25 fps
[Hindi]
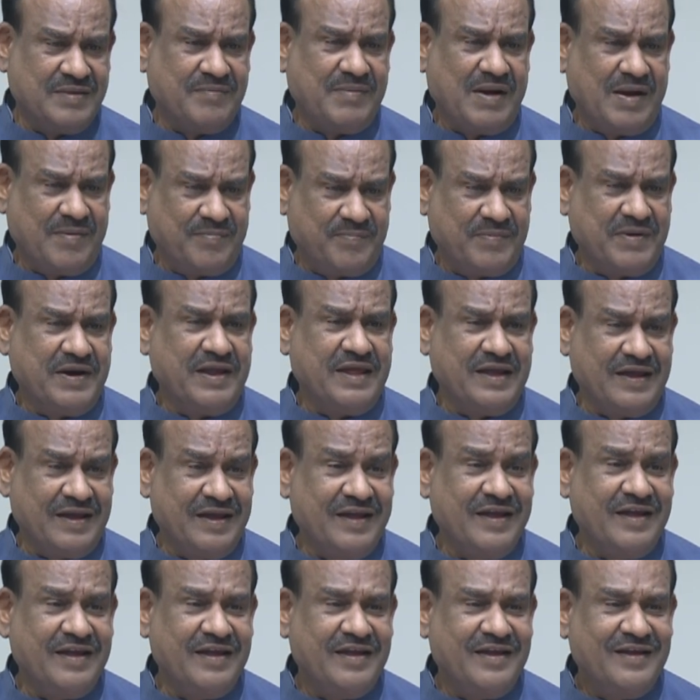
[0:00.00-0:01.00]
जब आप
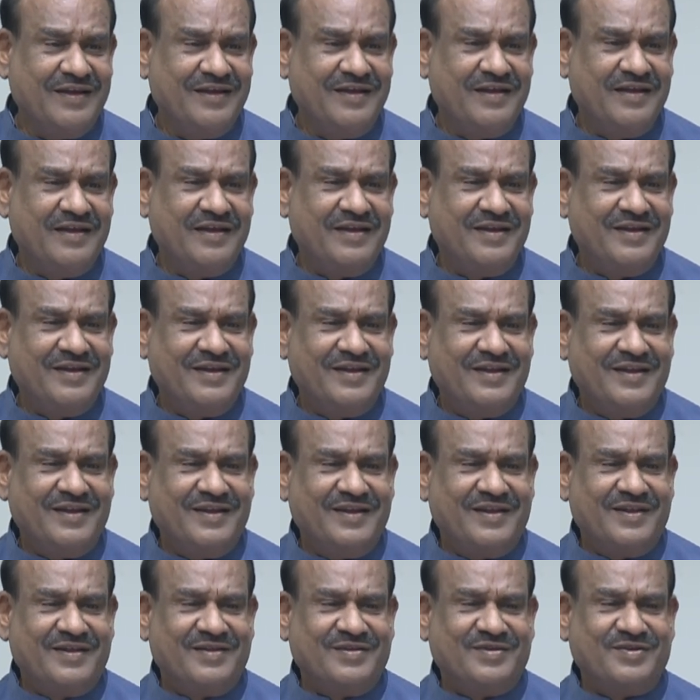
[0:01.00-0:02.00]
पढ़ेंगे
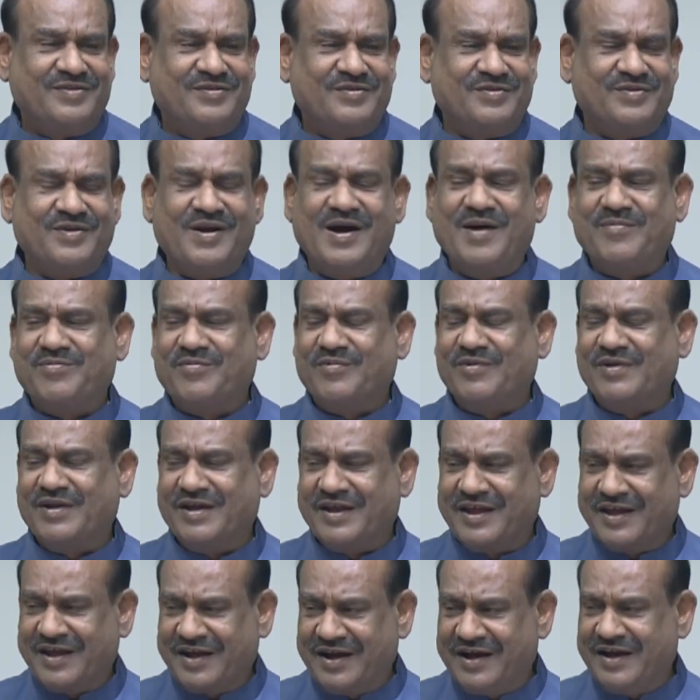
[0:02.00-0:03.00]
तो आपको
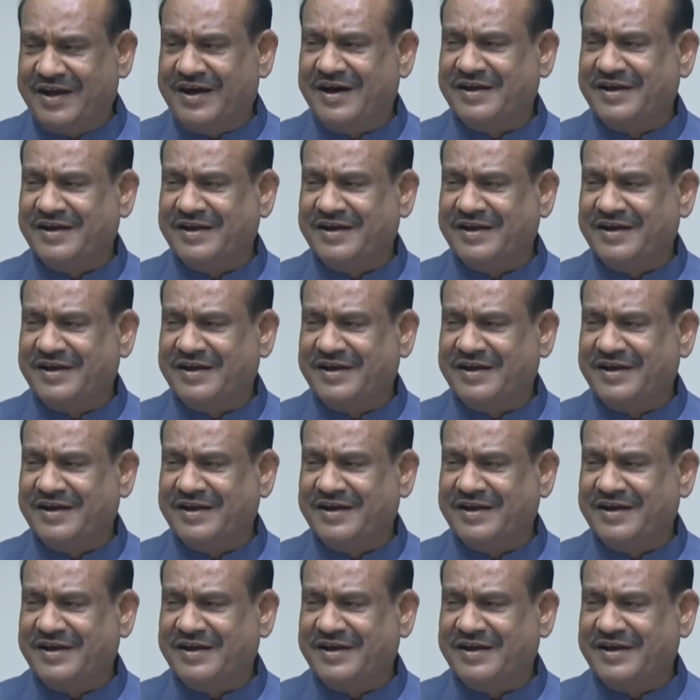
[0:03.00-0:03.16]
लगेगा